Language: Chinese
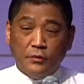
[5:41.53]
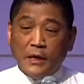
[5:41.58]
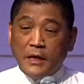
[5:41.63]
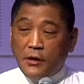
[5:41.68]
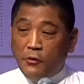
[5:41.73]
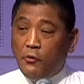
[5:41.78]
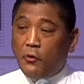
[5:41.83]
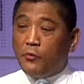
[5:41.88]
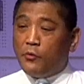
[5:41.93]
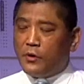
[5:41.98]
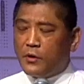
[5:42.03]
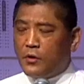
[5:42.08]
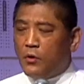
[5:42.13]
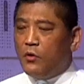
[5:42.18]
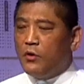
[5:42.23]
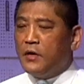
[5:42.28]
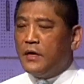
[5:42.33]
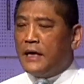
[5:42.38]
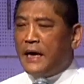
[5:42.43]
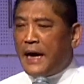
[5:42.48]
因为我的功
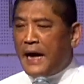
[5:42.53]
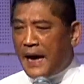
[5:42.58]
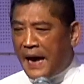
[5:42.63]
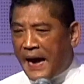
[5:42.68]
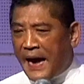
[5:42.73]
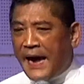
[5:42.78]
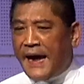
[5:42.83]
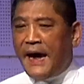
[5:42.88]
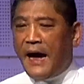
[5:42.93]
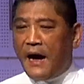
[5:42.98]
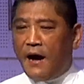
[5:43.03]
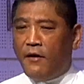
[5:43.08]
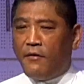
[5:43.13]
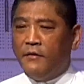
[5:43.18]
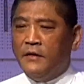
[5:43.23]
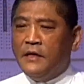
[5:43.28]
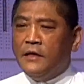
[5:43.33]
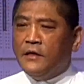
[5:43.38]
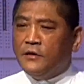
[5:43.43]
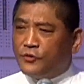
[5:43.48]
课还好，
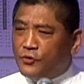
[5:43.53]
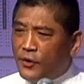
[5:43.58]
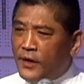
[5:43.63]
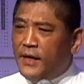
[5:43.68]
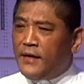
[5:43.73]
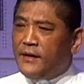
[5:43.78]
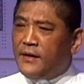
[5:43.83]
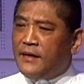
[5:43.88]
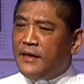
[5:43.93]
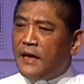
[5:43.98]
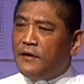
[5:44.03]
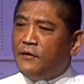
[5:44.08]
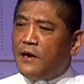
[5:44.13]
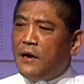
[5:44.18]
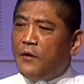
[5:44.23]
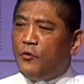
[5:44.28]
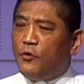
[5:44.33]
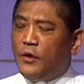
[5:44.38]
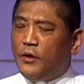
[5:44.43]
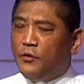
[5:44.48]
所以呢，他都
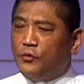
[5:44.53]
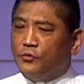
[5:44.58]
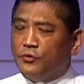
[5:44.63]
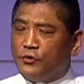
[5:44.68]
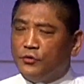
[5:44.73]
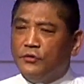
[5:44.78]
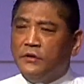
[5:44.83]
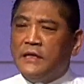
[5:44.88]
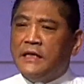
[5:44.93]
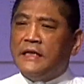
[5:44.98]
让我回去读书。